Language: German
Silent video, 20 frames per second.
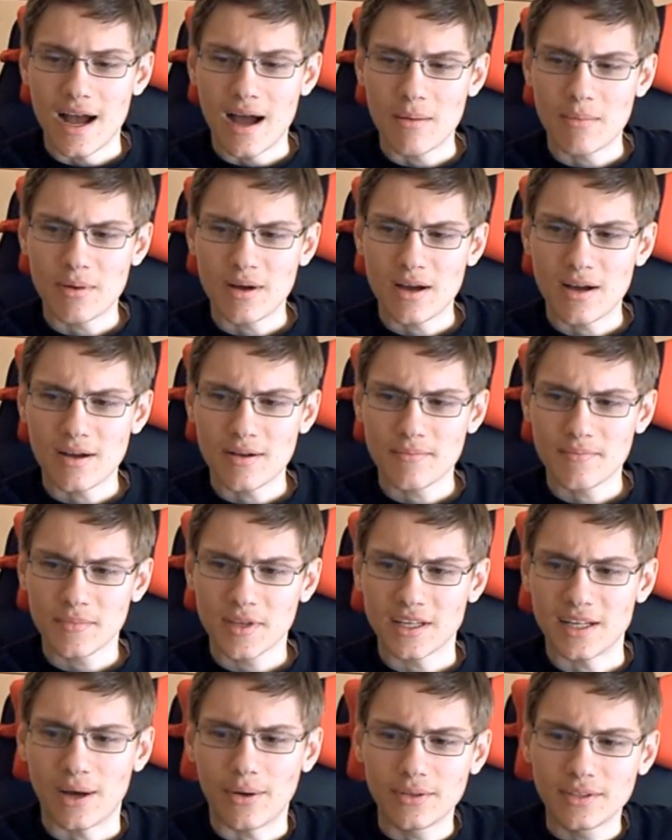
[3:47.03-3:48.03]
Aber
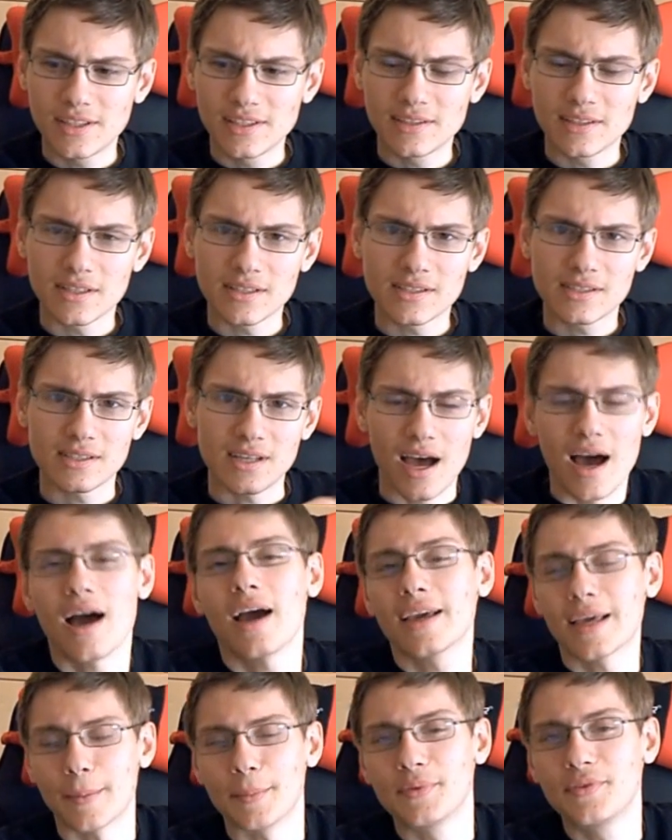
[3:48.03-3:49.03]
genau dieses,
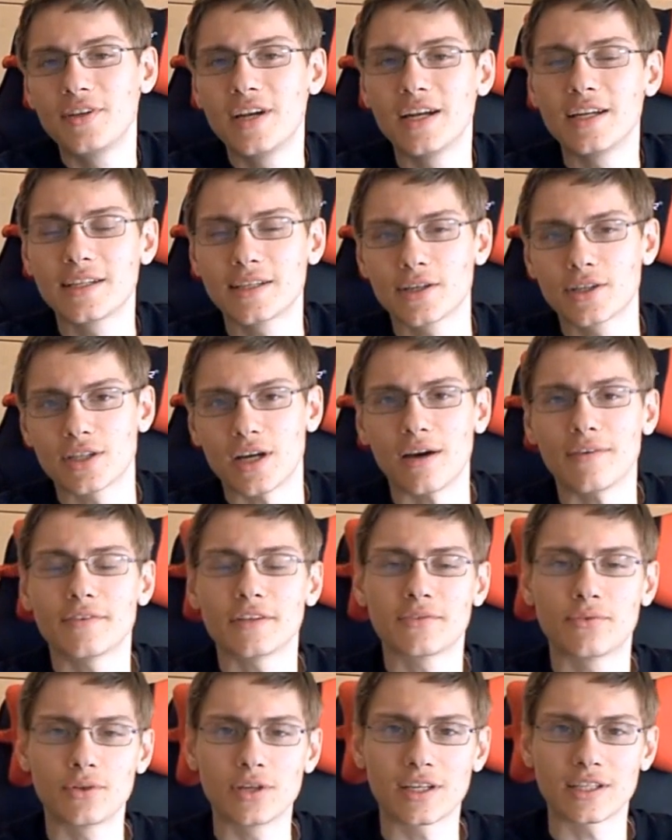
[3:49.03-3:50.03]
ach, ich habe es wieder nicht geschafft,
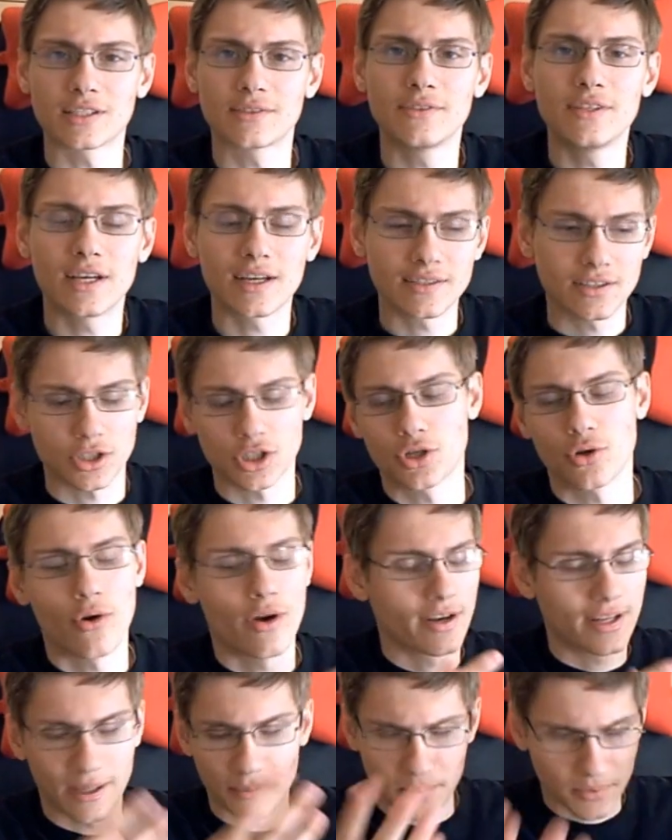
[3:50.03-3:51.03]
ich wurde jetzt wieder
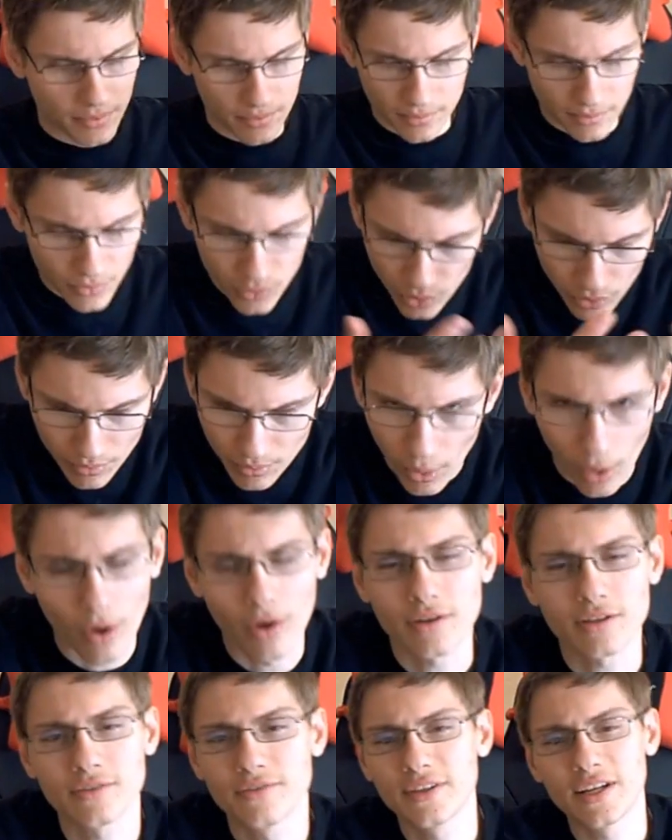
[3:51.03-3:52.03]
zerstört, ich habe es nur
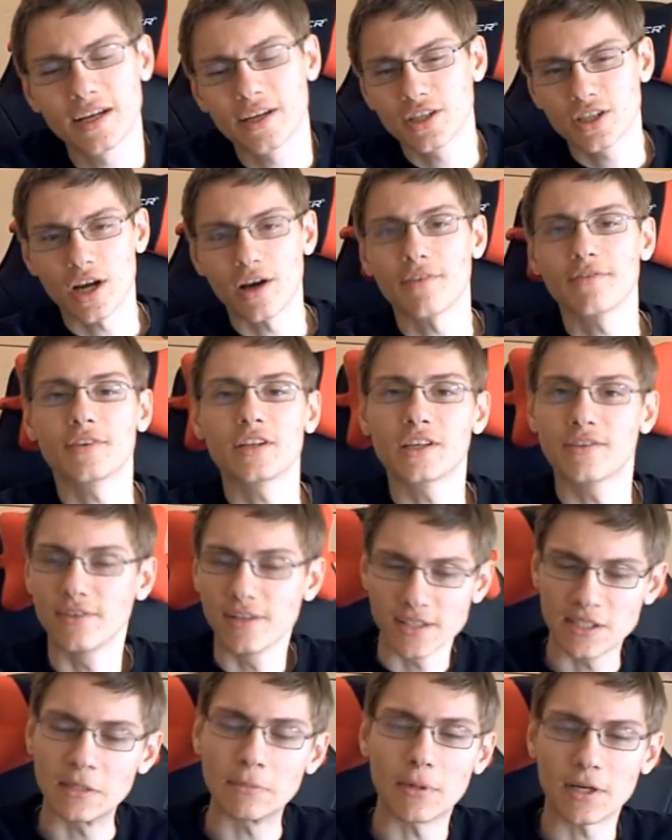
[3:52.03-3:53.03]
Bronze wieder geschafft, ich
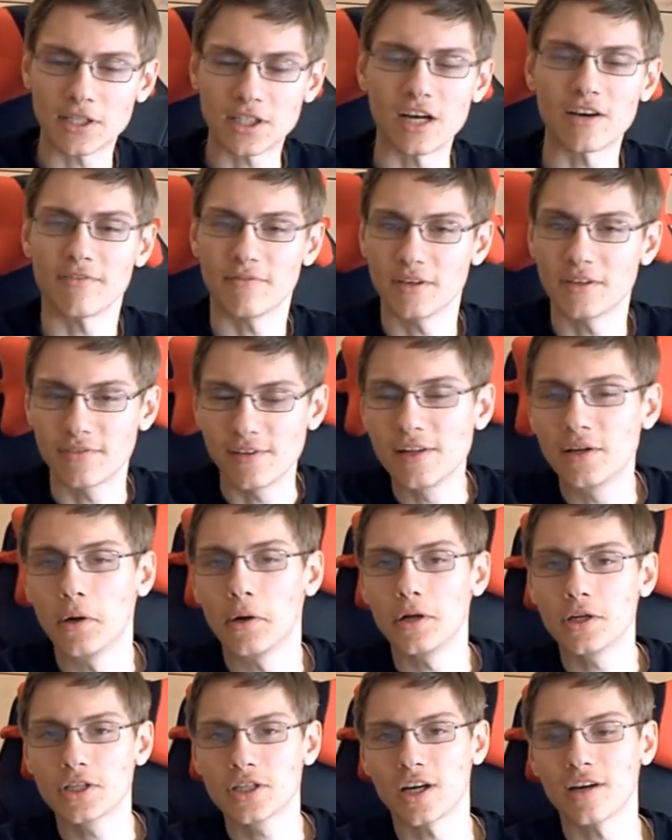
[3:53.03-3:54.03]
will es nochmal schaffen, ich will
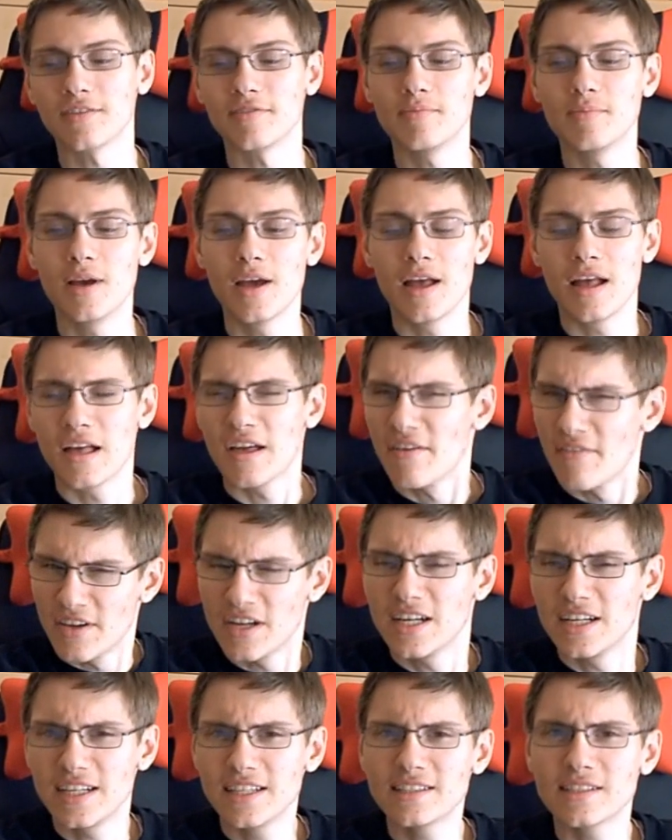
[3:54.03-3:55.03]
Gold schaffen,
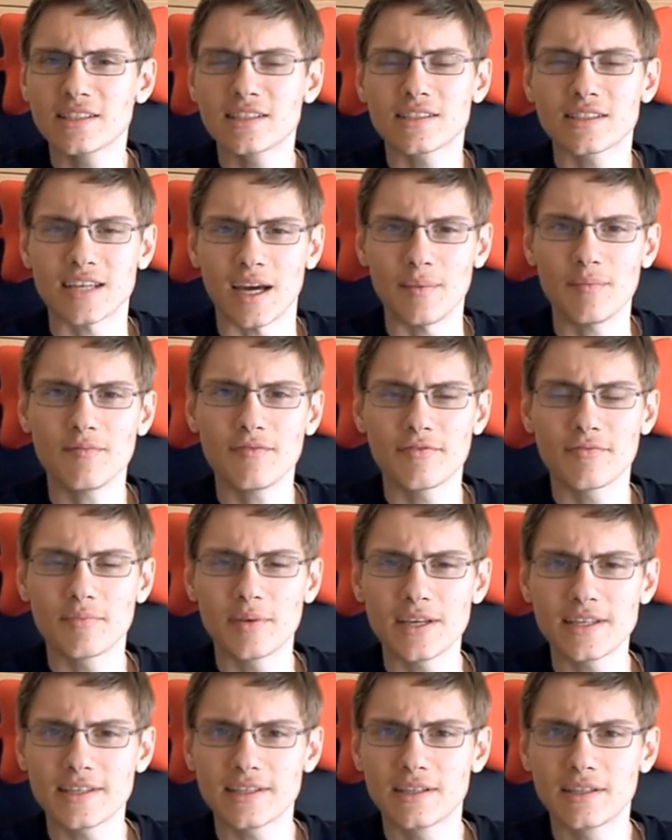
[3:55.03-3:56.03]
wenn ihr dieses
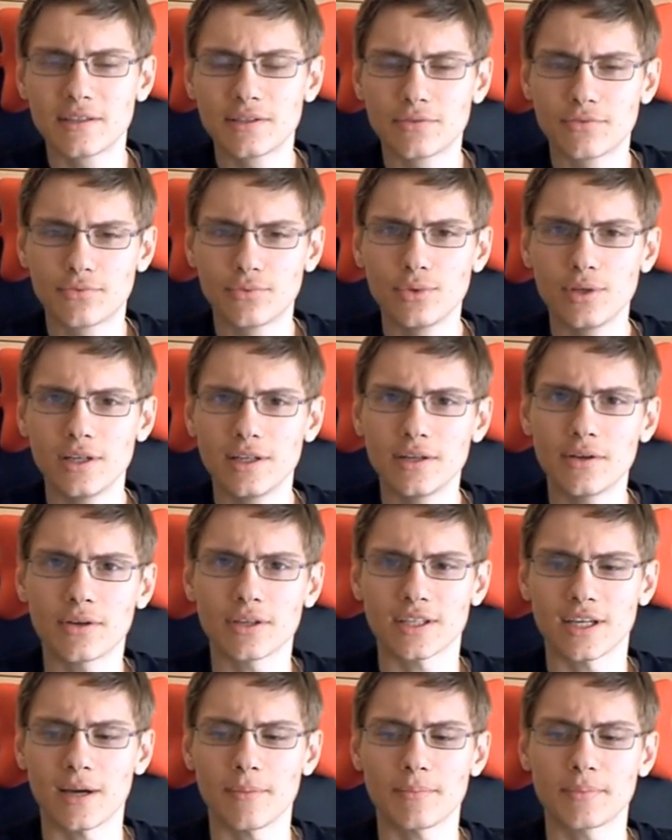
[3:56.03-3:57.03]
kampfmäßige Gefühl in
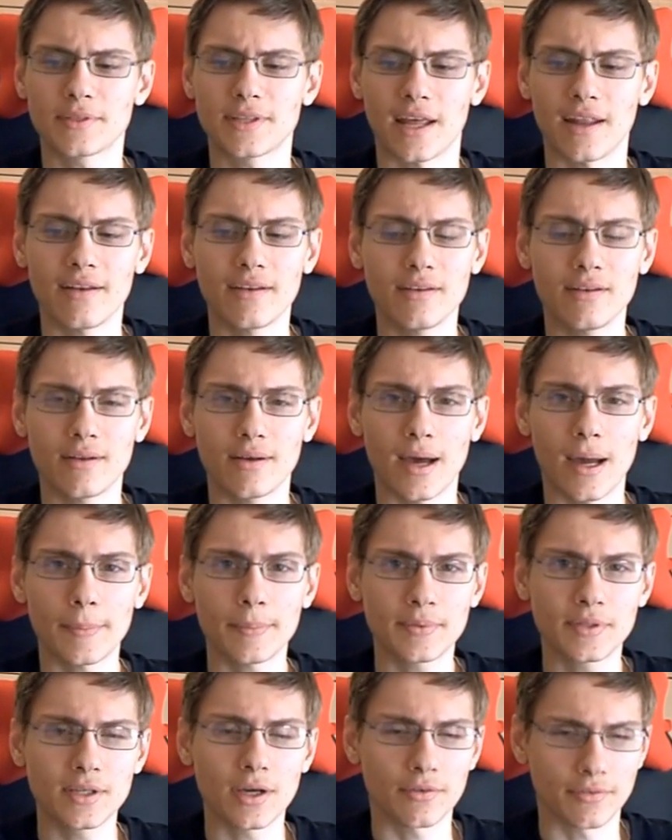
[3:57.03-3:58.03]
euch habt, dann
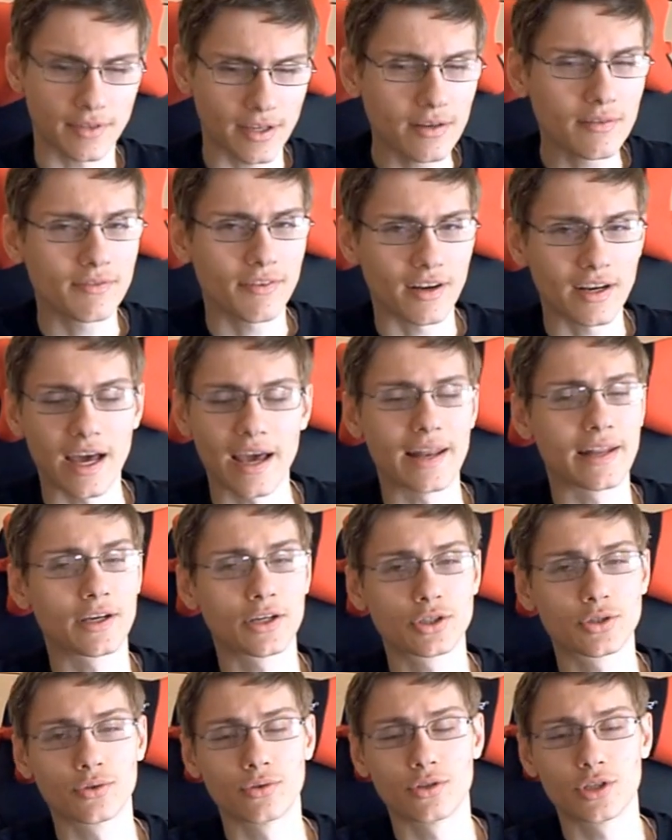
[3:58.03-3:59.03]
habt ihr auf jeden Fall
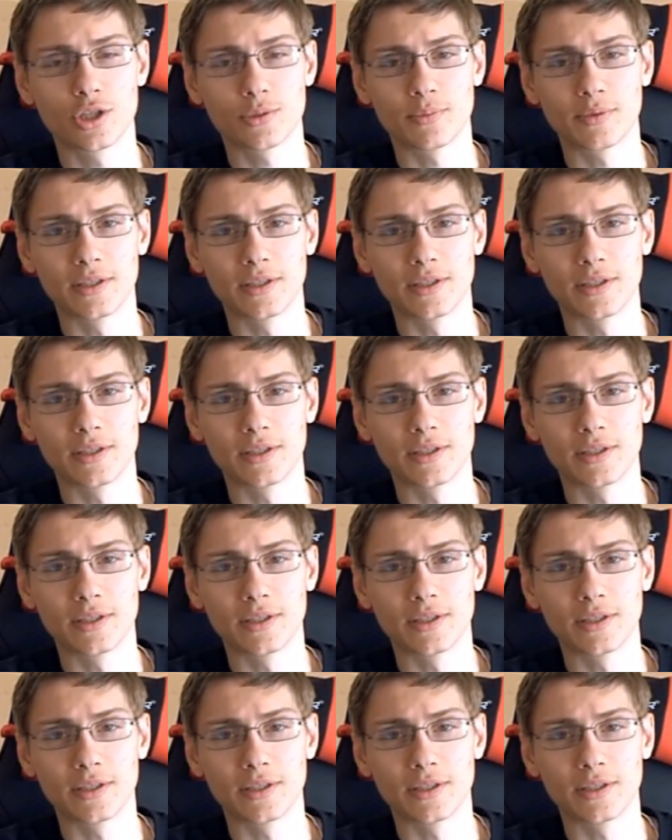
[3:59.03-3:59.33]
einige Stunden